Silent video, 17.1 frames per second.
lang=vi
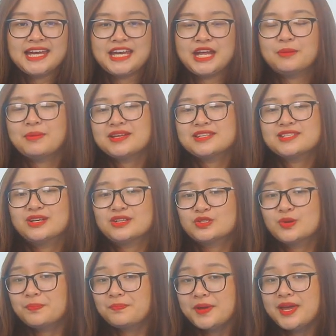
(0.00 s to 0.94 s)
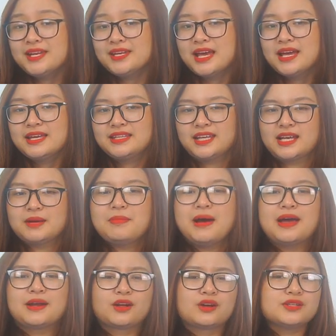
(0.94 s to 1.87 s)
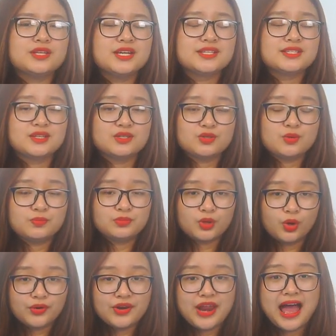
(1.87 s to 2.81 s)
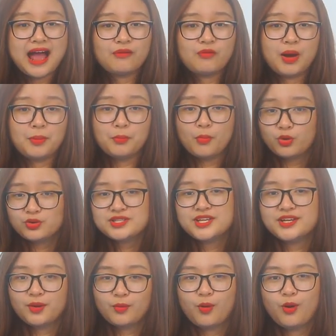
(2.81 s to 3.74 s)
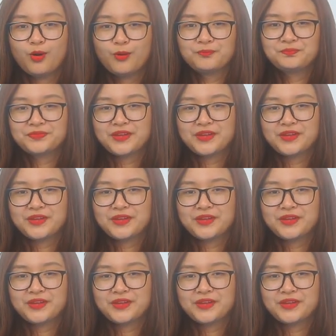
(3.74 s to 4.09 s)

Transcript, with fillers: Nếu bạn sử dụng pin thì các bạn có thể sử dụng tối đa khoảng 4 giờ đồng hồ.